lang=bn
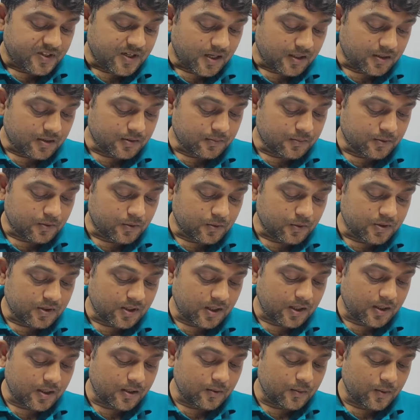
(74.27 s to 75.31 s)
সাত নম্বর
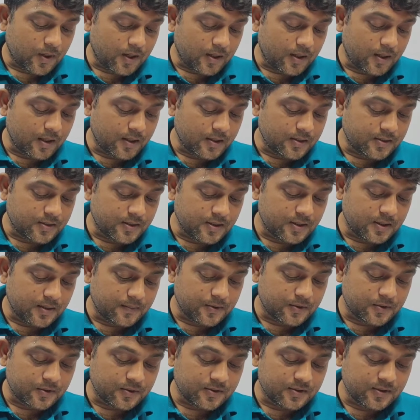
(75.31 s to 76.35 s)
কোথাকার ওয়াংখের
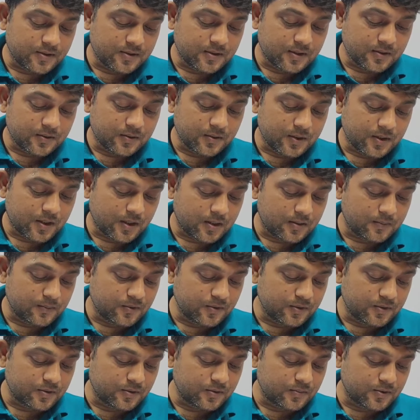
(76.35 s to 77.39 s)
স্টেডিয়ামে সচিন তেন্ডুলকারের
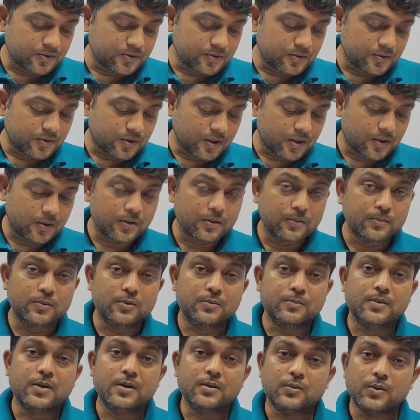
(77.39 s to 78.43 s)
মূর্তি উন্মোচন করা হলো
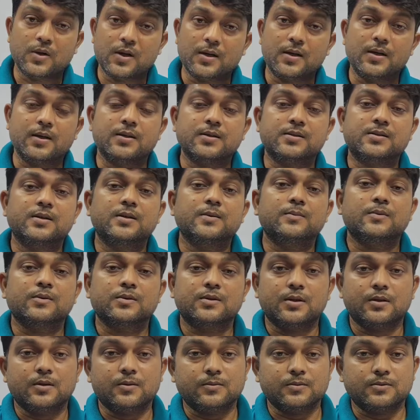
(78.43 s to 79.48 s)
মুম্বাই ওয়াংখের স্টেডিয়াম
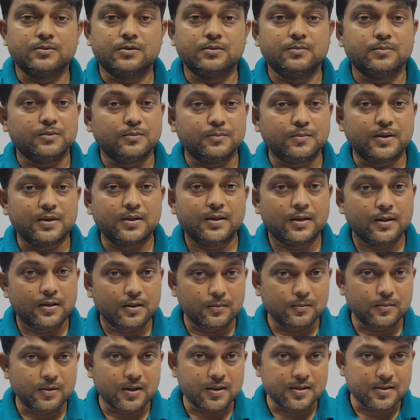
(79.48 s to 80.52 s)
কোথায় অবস্থিত মুম্বাই এ
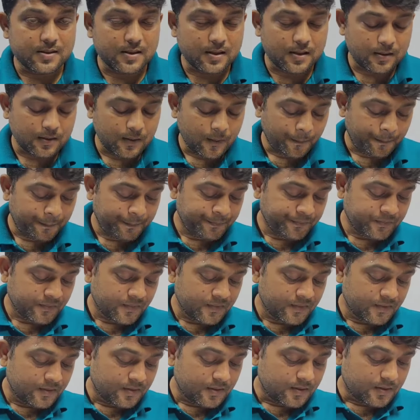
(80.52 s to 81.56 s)
নম্বর অ্যান্সার
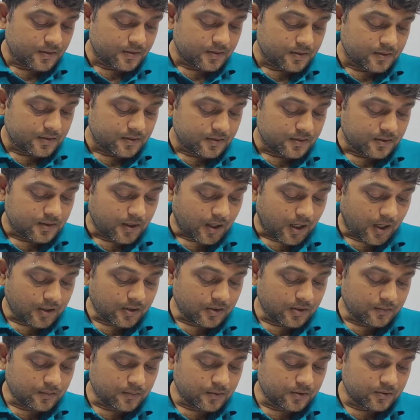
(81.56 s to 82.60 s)
আট
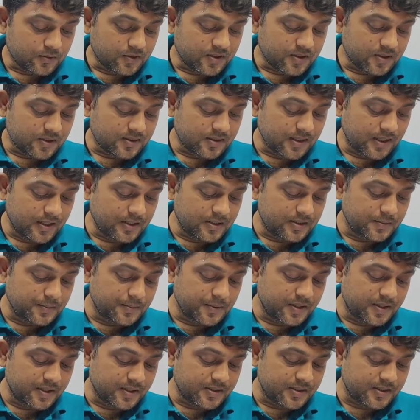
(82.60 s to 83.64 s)
নম্বর দুই
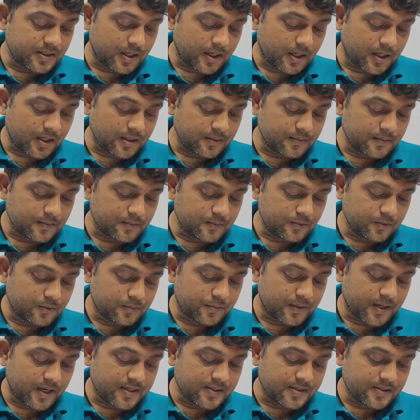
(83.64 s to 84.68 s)
ব্রিটিশ একাডেমি বুক
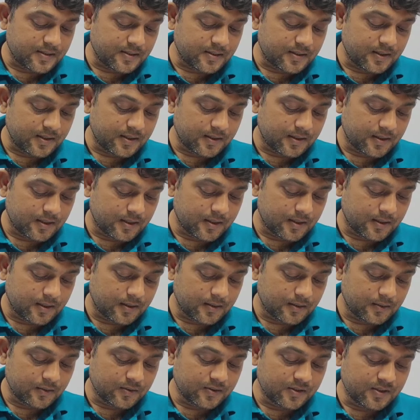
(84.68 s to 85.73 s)
প্রাইজ জিতলেন কে
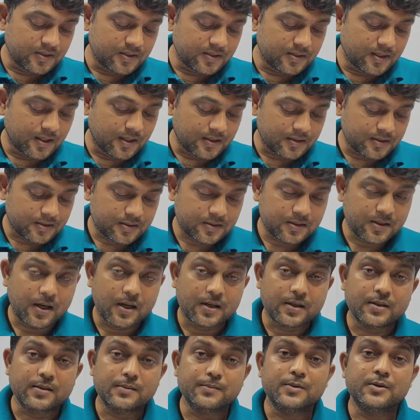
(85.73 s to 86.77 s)
নন্দিনী দাস
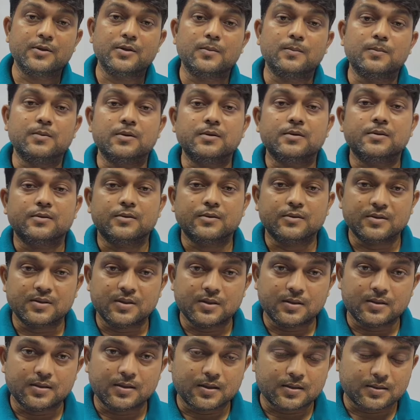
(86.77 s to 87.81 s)
আটের বি নম্বর
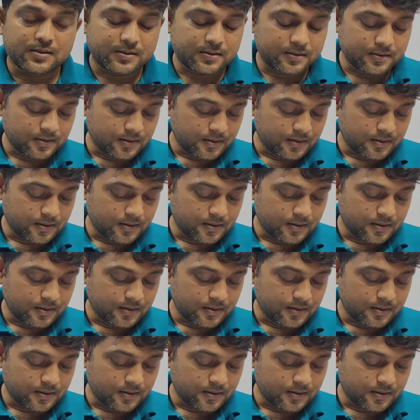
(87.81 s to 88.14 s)
নন্দিনী দাস